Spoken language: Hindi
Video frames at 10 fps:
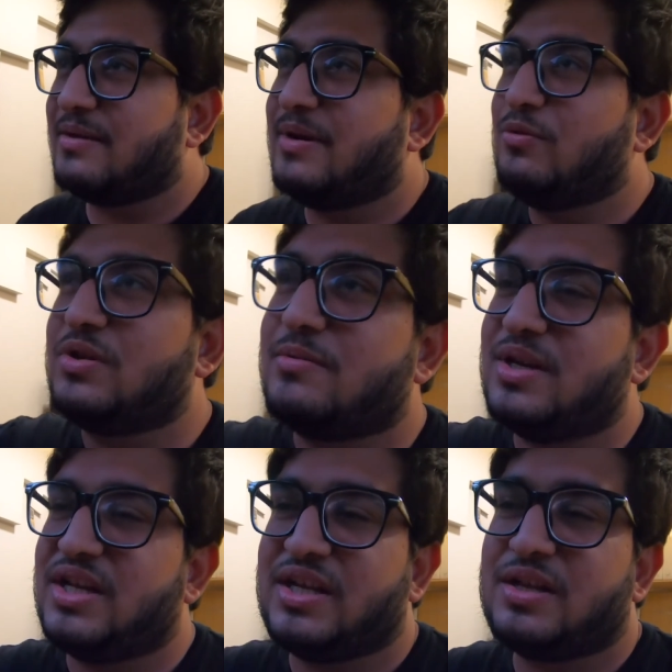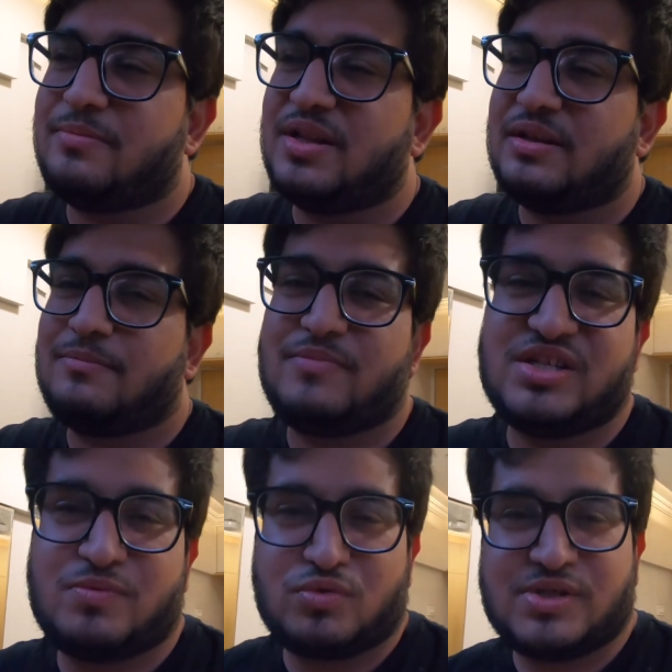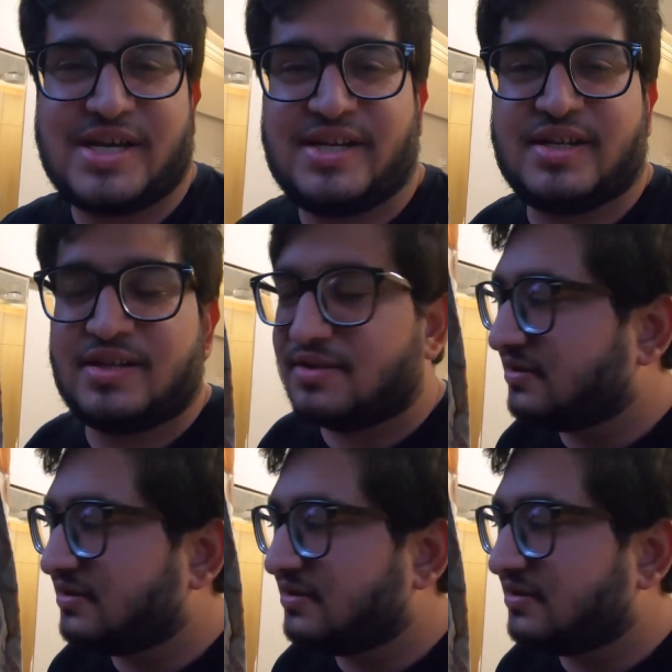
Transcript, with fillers: है कि भाई उधर बिल्डिंग इधर बिल्डिंग बीच में कुछ है ही नहीं